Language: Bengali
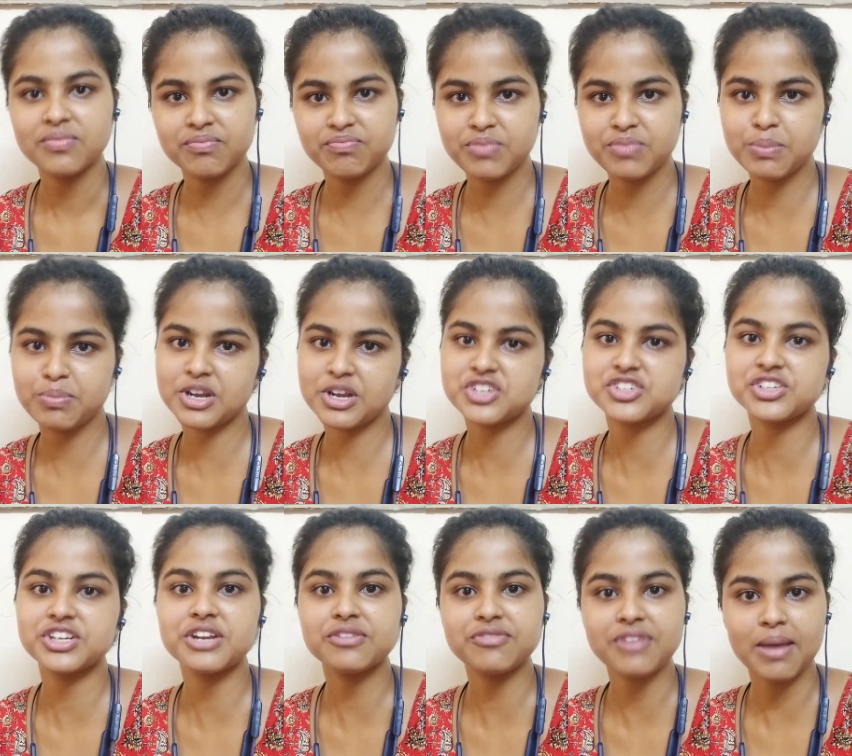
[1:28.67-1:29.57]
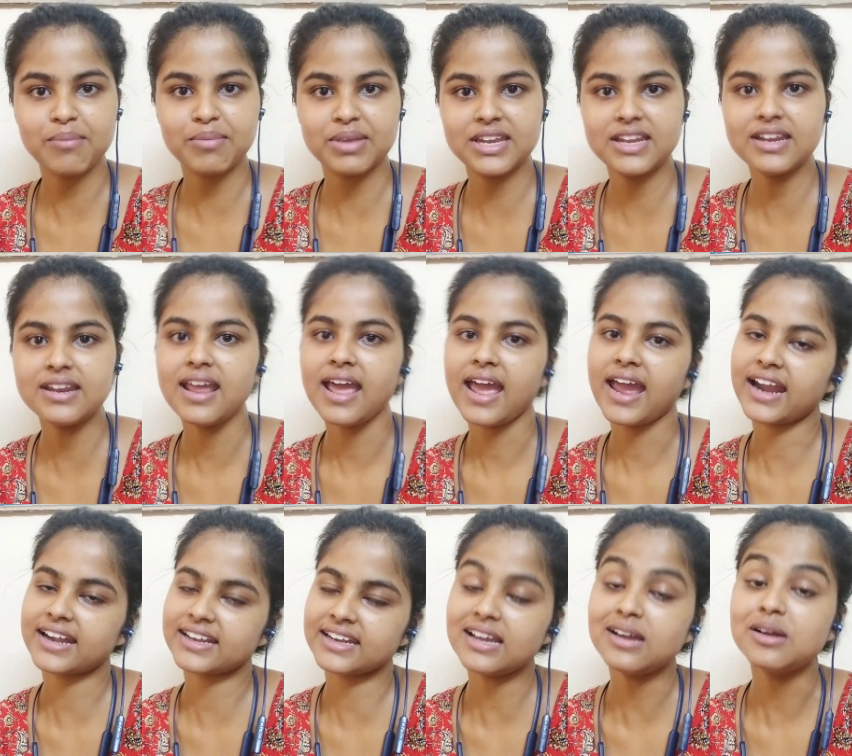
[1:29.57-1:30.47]
প্রিপারেশনের ফ্যামিলি
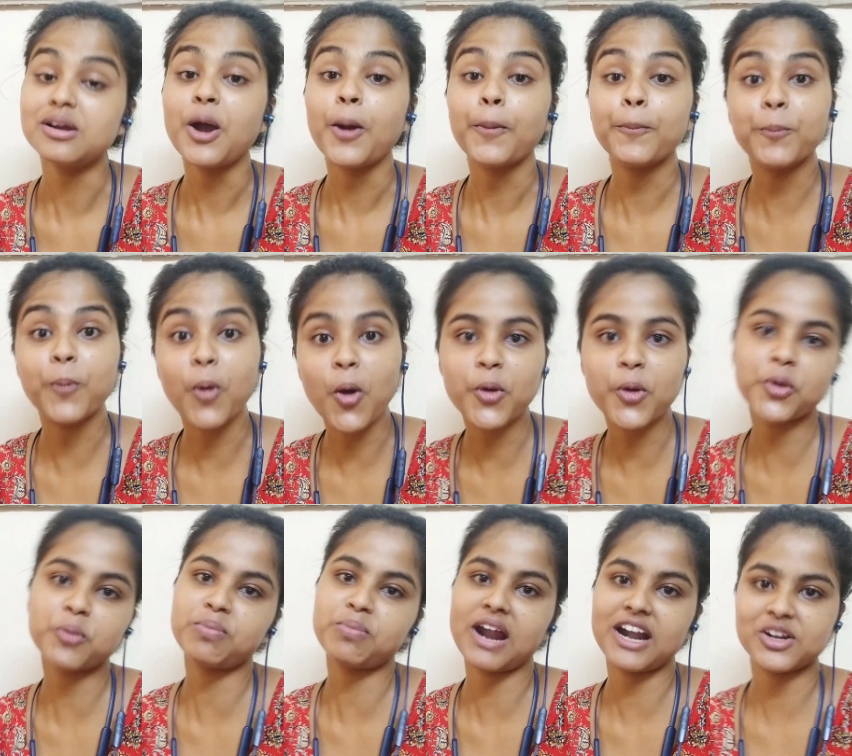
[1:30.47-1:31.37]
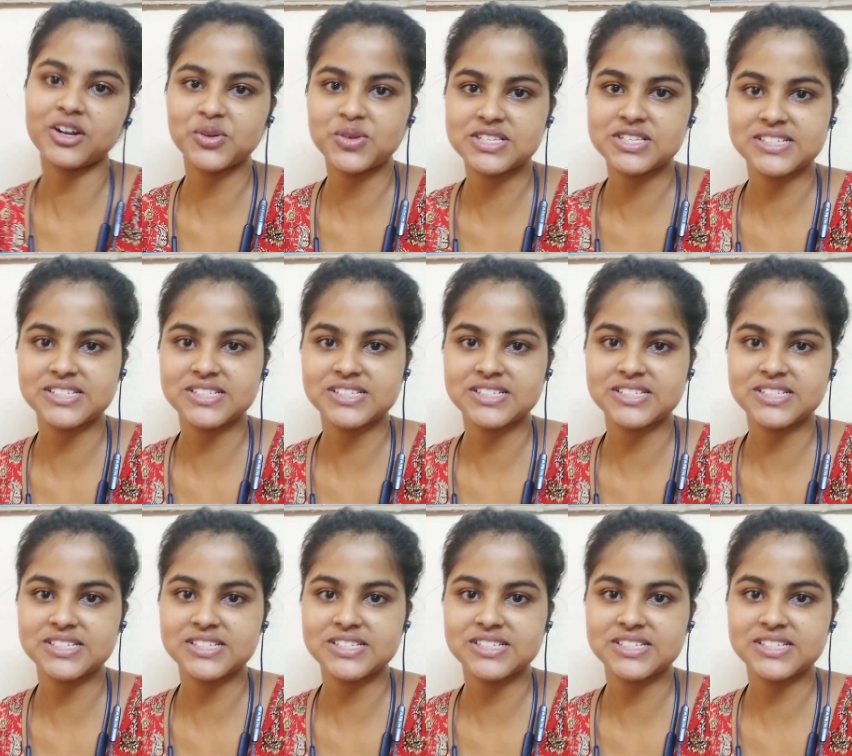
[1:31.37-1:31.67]
একটা বড় পার্ট হয়ে